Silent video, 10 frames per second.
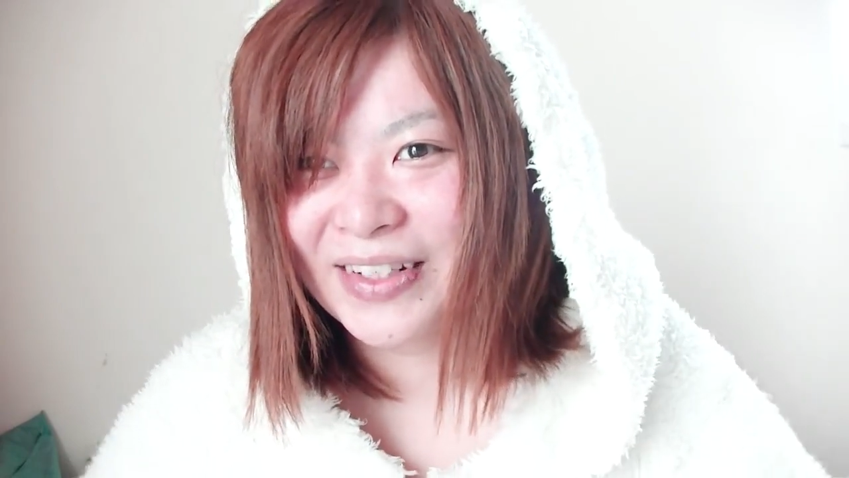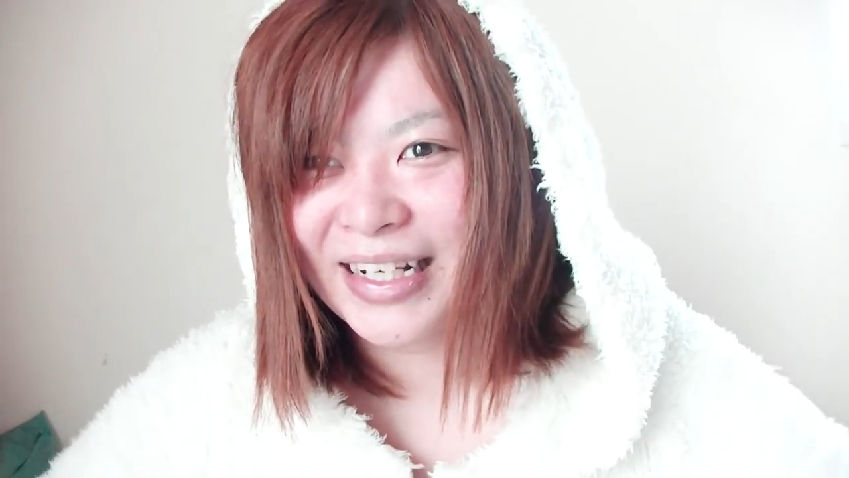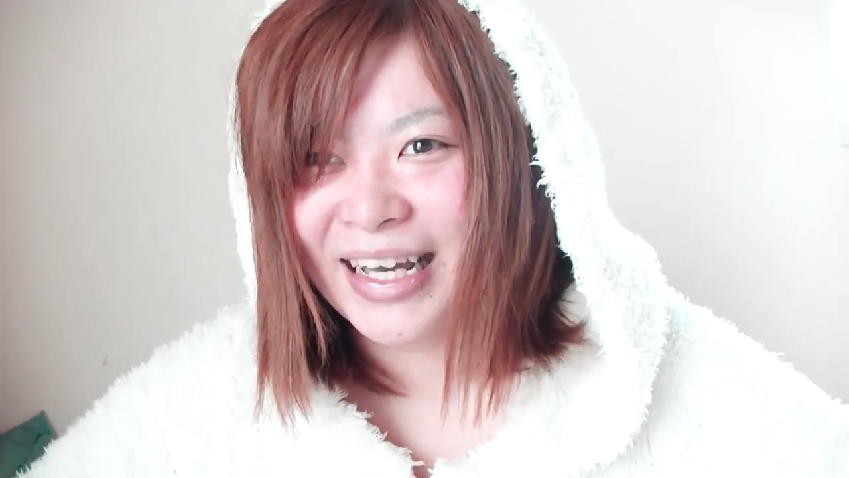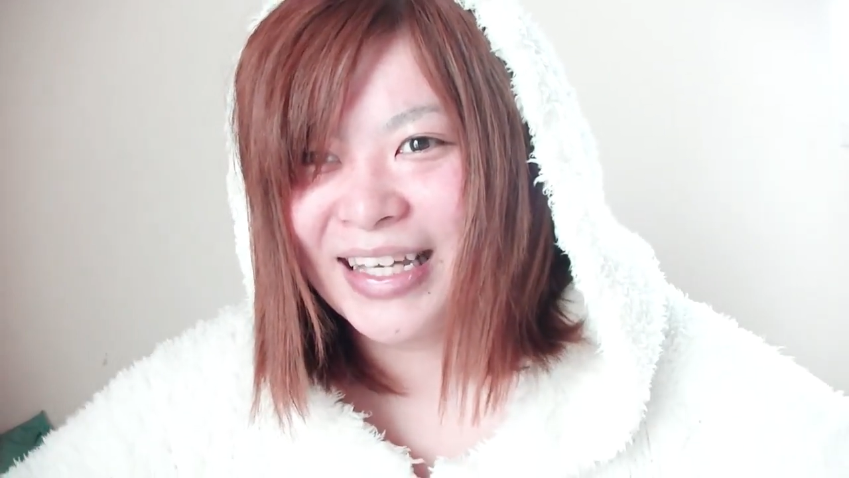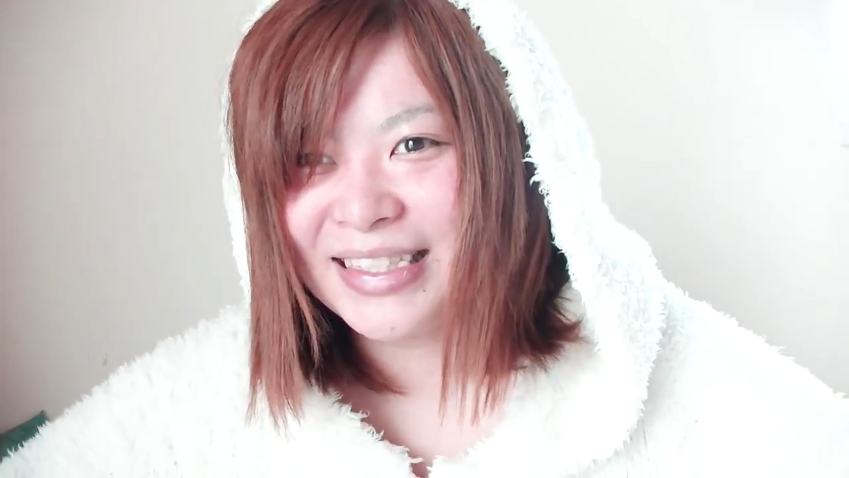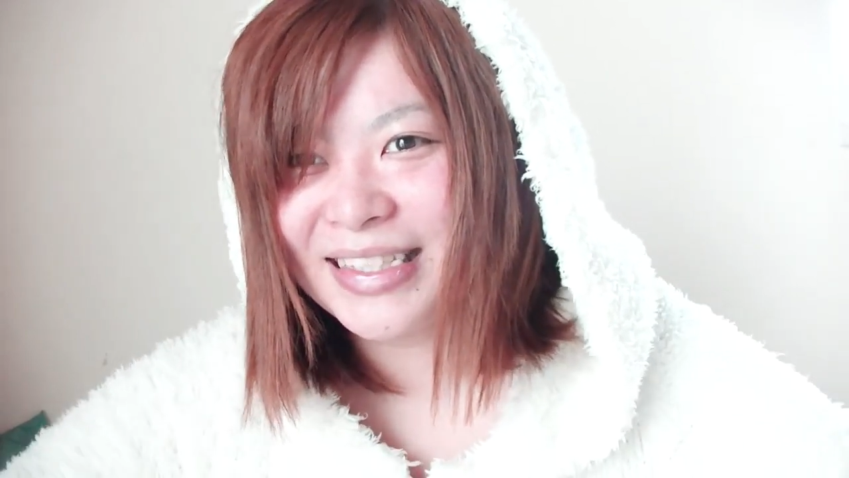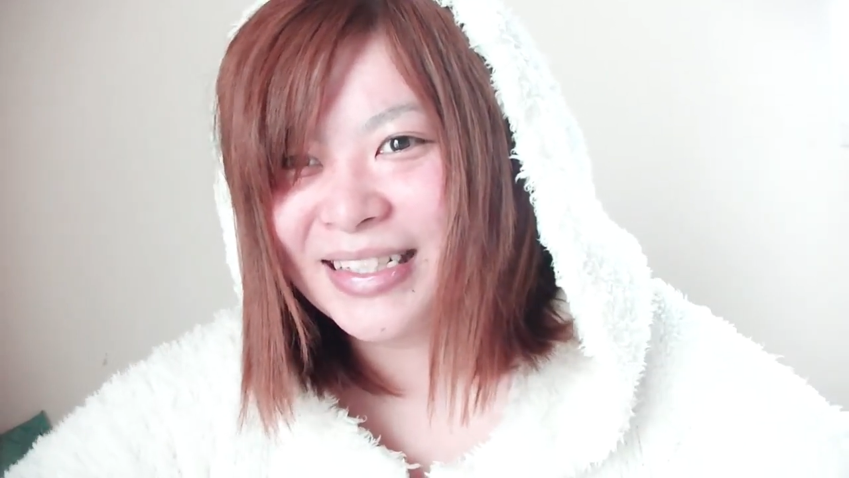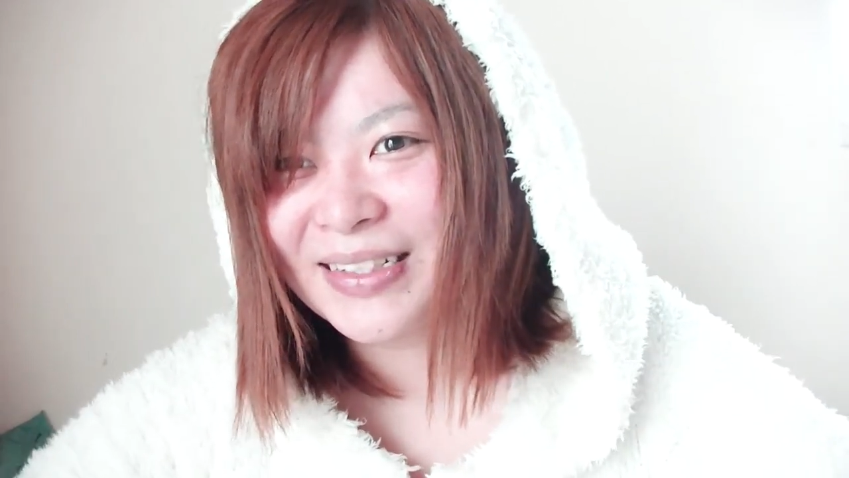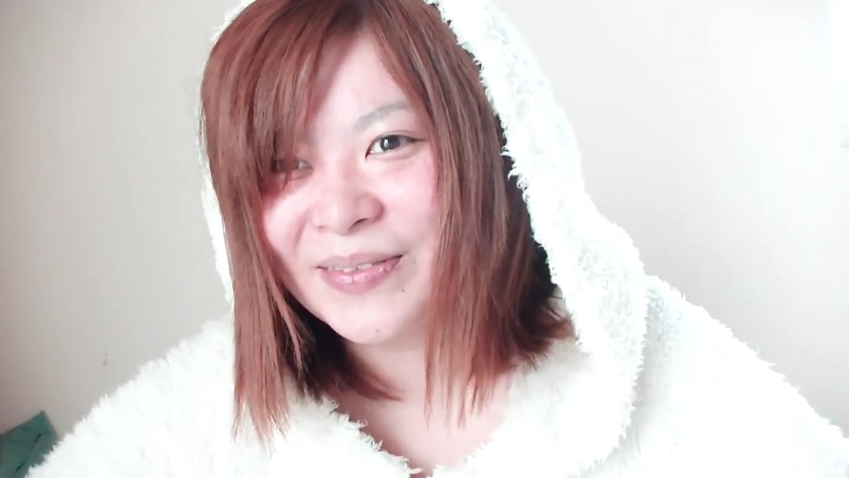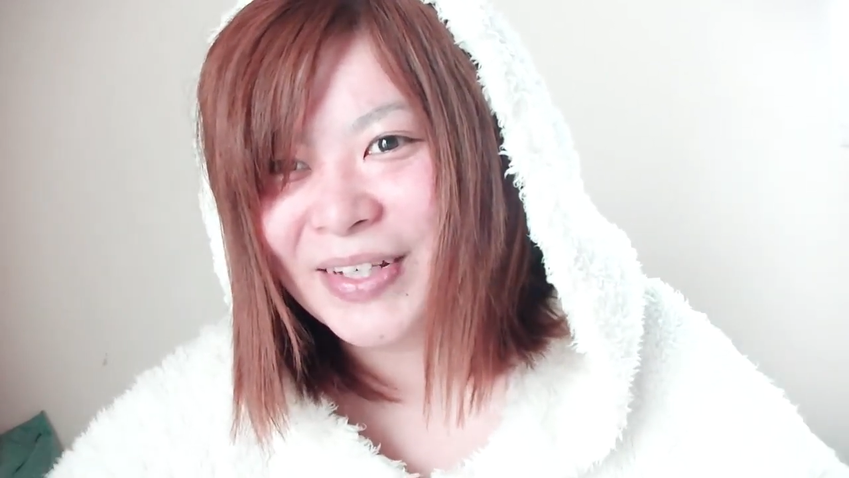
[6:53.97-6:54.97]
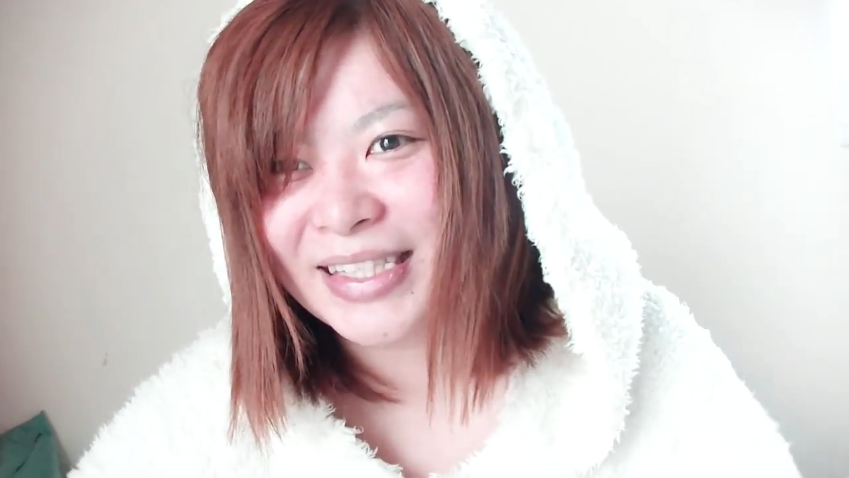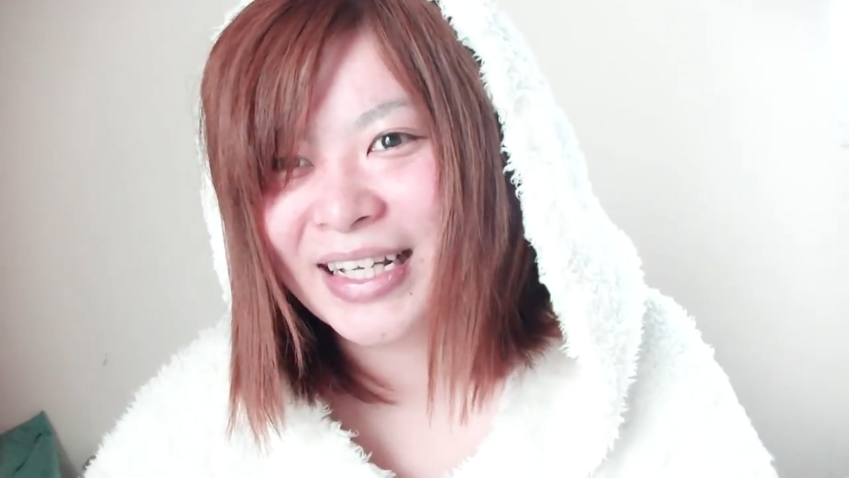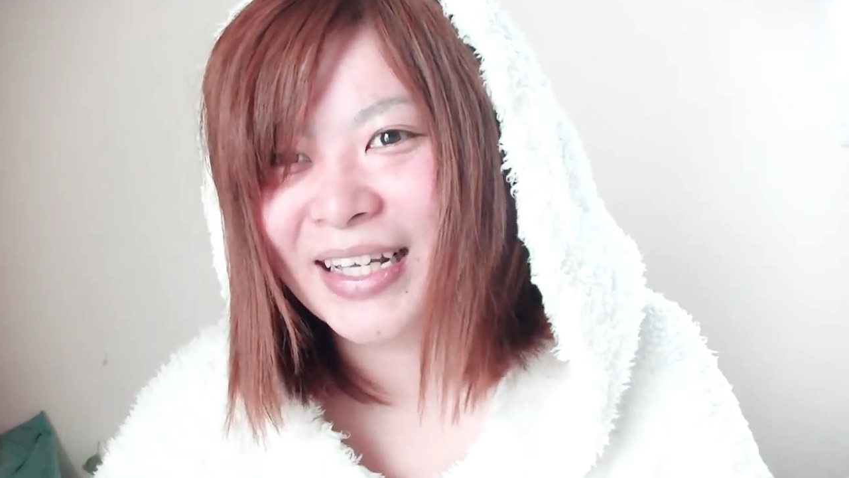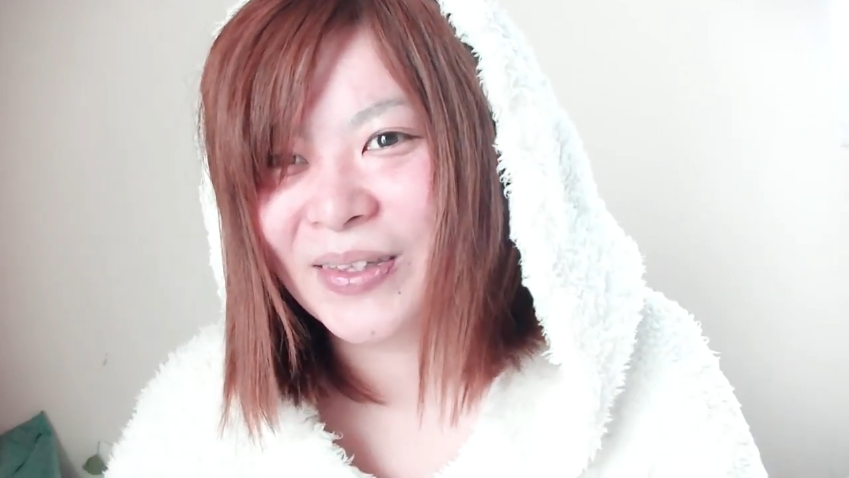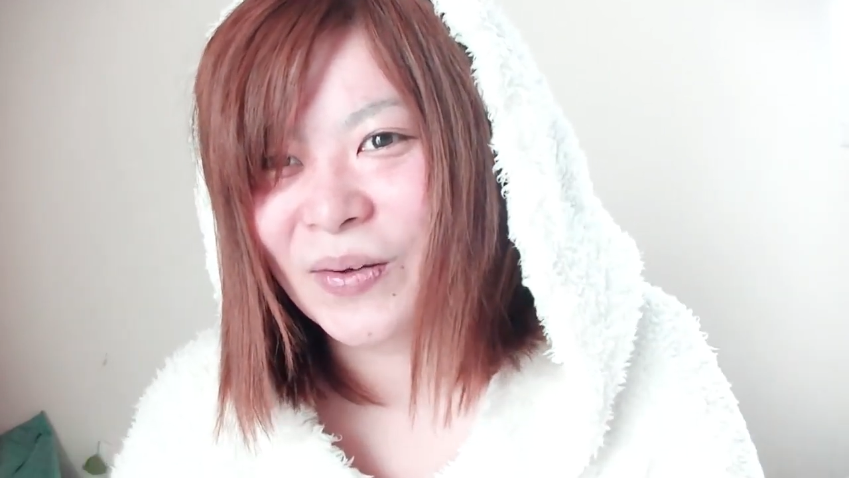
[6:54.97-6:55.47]
なんかエンジン組むやつ
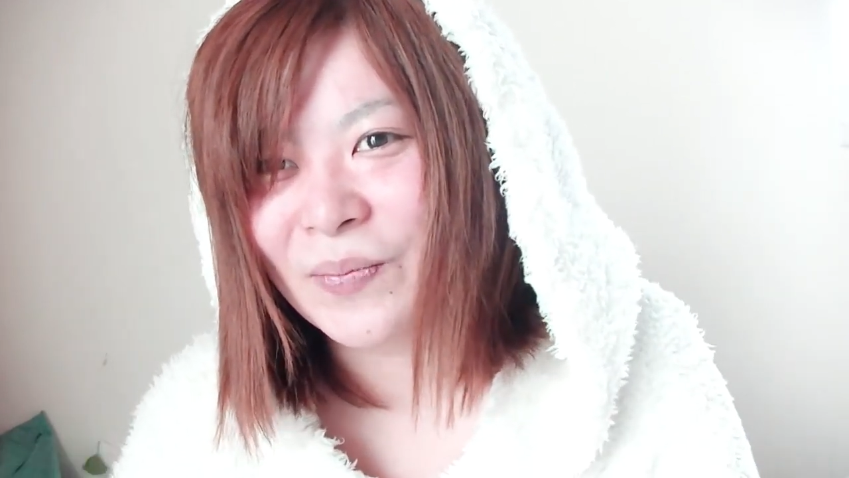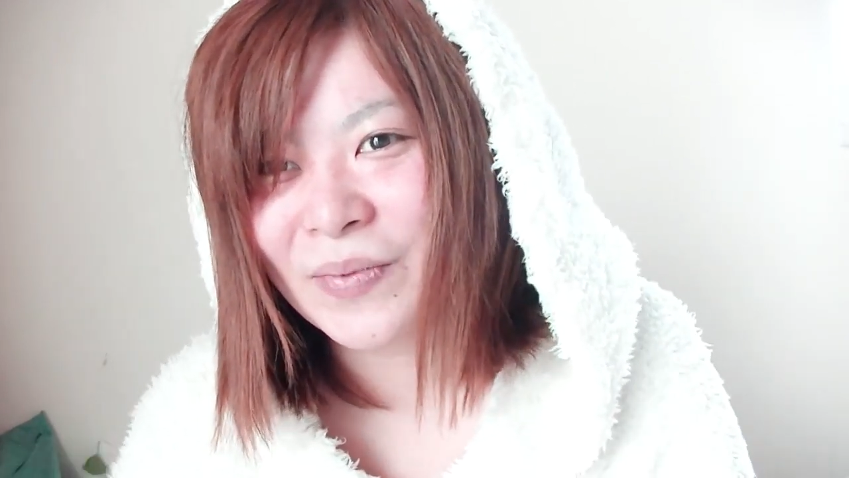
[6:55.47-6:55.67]
があんの